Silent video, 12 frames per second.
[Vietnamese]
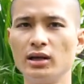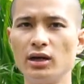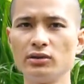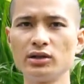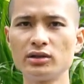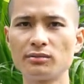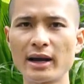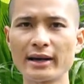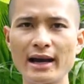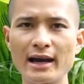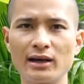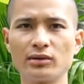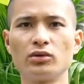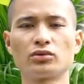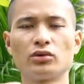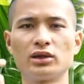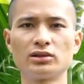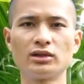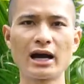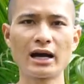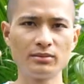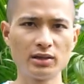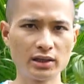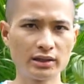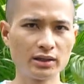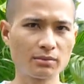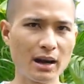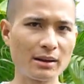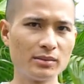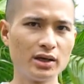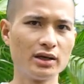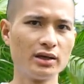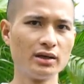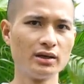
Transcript: Nếu như bạn đang ở độ tuổi từ 20 đến 30